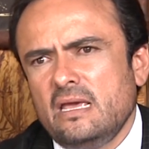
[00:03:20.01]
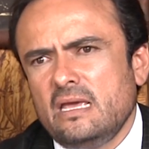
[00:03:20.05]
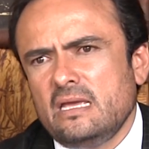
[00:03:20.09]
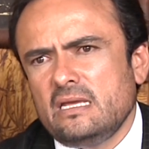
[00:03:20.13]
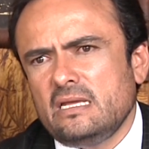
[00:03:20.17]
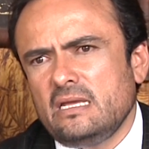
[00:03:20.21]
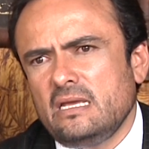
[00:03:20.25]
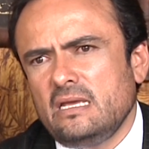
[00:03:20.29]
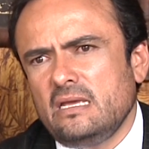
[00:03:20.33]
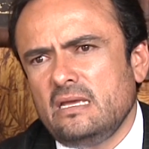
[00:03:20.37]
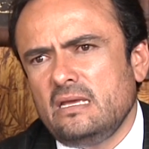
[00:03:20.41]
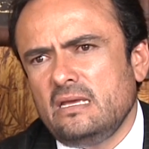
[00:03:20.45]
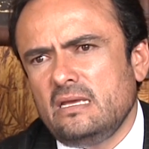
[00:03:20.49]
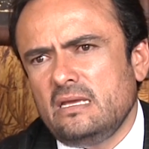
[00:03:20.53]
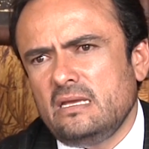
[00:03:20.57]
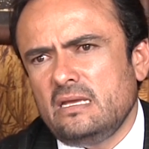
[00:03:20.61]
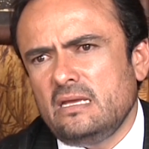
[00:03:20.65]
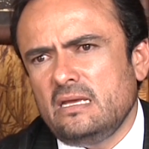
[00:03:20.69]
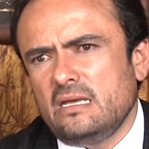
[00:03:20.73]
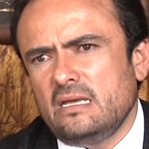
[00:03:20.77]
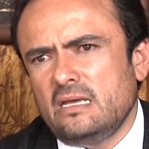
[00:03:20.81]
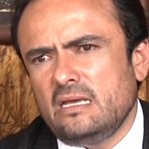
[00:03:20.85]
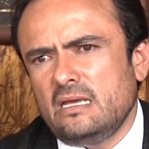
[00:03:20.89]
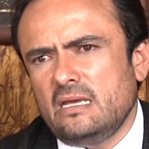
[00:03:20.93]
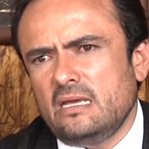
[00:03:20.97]

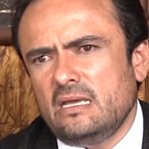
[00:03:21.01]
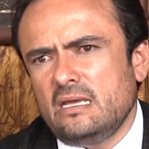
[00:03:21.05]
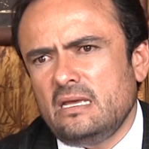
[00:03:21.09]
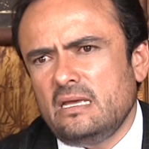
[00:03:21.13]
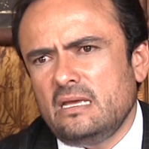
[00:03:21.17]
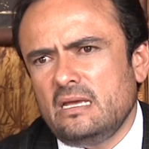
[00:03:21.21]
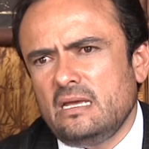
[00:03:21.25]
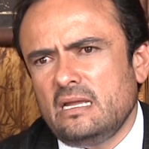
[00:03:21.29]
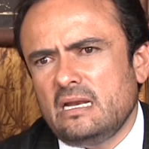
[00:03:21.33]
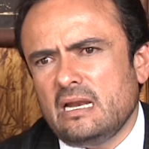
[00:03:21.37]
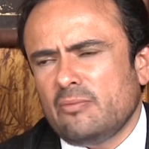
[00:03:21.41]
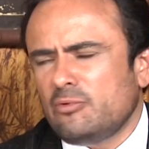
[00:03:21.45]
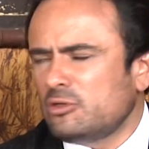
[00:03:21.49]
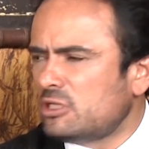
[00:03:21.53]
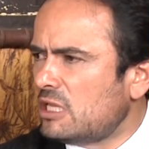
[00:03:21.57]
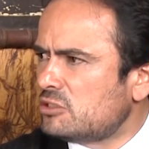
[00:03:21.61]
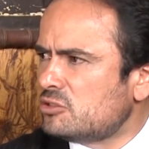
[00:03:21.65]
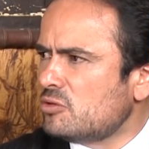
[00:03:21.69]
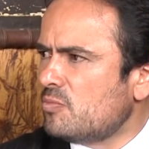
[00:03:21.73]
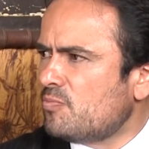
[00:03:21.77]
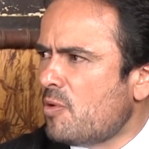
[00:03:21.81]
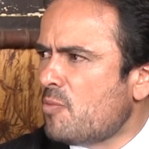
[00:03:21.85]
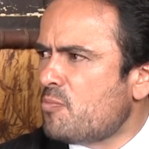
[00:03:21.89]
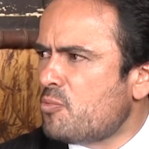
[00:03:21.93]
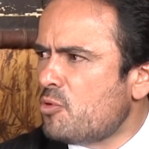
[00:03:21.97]
eh, la
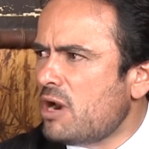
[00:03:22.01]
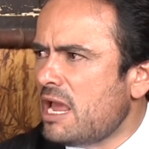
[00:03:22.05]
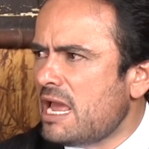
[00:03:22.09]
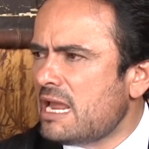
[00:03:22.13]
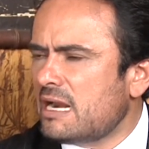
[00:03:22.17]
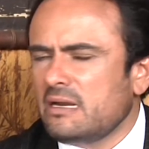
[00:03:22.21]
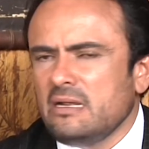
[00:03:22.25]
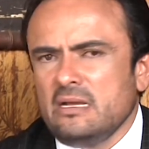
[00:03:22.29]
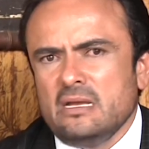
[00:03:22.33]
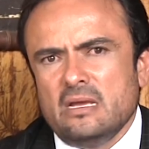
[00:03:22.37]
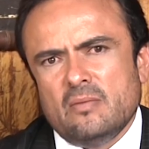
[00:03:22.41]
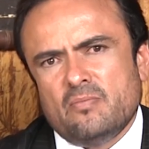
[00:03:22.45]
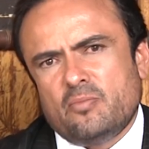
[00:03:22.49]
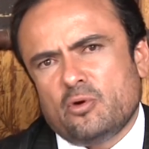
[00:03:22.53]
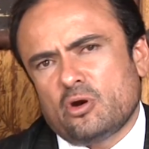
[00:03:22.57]
votación popular,